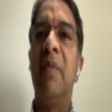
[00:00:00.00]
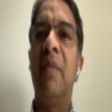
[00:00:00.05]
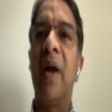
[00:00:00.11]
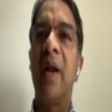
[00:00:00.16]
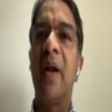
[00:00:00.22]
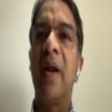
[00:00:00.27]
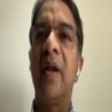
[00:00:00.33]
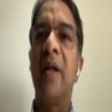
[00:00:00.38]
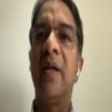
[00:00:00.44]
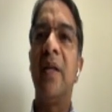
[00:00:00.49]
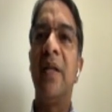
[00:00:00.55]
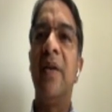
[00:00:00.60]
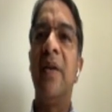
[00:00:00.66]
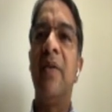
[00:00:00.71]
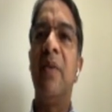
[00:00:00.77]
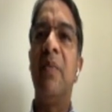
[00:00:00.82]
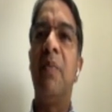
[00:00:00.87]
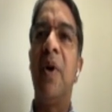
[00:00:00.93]
మార్కెట్ హ్యాస్
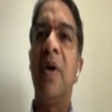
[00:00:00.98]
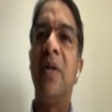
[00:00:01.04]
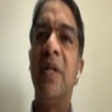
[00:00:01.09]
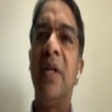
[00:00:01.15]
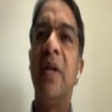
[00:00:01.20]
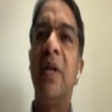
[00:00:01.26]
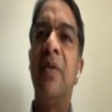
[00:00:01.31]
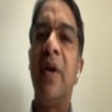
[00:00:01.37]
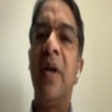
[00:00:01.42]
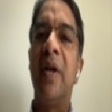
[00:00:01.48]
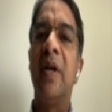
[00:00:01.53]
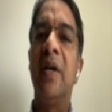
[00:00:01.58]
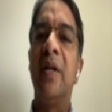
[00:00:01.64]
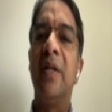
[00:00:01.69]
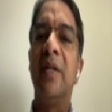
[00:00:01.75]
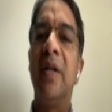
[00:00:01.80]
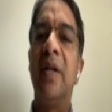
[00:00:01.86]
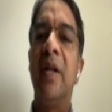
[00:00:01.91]
గివెన్ పాజిటివ్
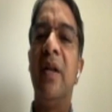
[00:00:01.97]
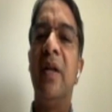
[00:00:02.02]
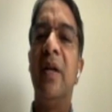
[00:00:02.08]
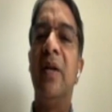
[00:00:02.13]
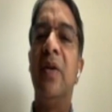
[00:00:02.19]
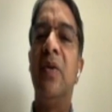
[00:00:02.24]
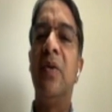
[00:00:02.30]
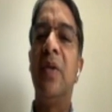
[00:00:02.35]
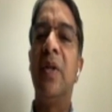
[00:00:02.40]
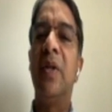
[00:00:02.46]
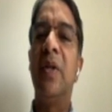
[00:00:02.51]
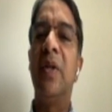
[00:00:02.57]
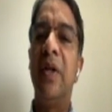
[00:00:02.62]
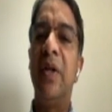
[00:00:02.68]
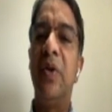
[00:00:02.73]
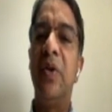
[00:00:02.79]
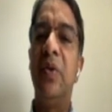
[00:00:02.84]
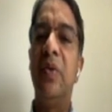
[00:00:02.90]
రిటర్న్స్ ఇన్ టూ
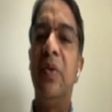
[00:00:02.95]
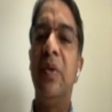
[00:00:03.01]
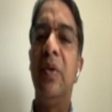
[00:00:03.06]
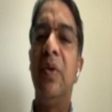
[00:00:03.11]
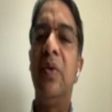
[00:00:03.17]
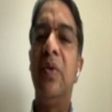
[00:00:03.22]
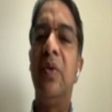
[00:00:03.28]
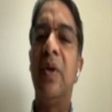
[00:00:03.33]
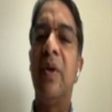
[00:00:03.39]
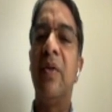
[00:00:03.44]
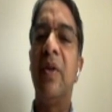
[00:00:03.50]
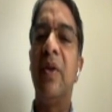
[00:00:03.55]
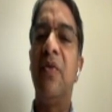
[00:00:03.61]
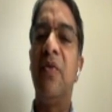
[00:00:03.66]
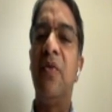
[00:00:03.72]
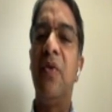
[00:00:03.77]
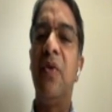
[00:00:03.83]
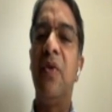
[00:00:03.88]
థౌజండ్ టూ టూ
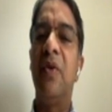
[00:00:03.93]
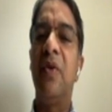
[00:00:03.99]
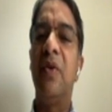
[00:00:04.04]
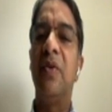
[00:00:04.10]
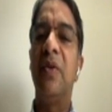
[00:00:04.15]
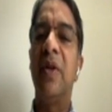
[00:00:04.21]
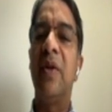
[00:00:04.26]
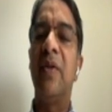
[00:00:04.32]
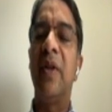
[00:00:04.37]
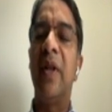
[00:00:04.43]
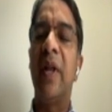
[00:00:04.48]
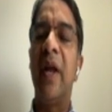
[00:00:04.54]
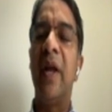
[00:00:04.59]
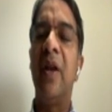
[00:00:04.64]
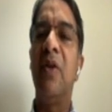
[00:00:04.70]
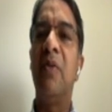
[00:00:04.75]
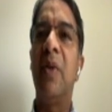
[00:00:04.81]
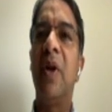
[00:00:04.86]
థౌజండ్ ఫోర్ టూ థౌజండ్
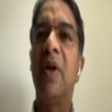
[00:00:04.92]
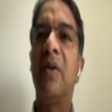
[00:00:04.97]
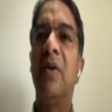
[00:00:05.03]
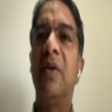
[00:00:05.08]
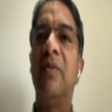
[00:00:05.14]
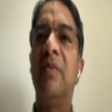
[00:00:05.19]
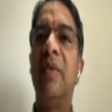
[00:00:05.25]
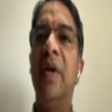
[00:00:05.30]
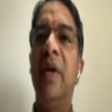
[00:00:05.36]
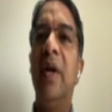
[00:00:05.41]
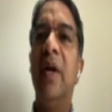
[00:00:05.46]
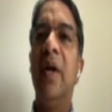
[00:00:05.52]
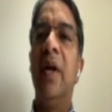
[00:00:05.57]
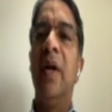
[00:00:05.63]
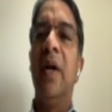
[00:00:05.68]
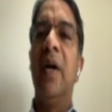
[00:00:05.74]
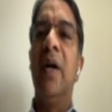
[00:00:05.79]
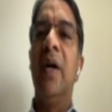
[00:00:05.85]
నైన్లో మనకు
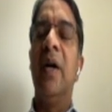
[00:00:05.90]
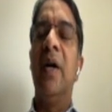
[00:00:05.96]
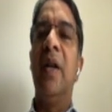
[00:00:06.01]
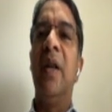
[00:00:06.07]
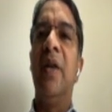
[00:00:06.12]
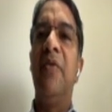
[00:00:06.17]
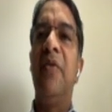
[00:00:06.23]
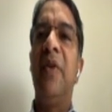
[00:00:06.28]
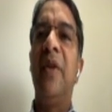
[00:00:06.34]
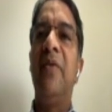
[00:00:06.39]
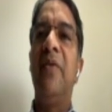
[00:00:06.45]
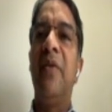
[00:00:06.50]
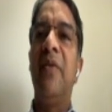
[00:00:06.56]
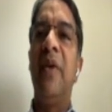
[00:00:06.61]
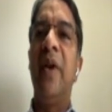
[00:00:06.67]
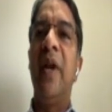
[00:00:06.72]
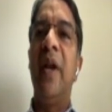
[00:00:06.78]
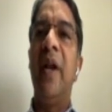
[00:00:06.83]
నిఫ్టీ
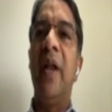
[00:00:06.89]
ఫిఫ్టీ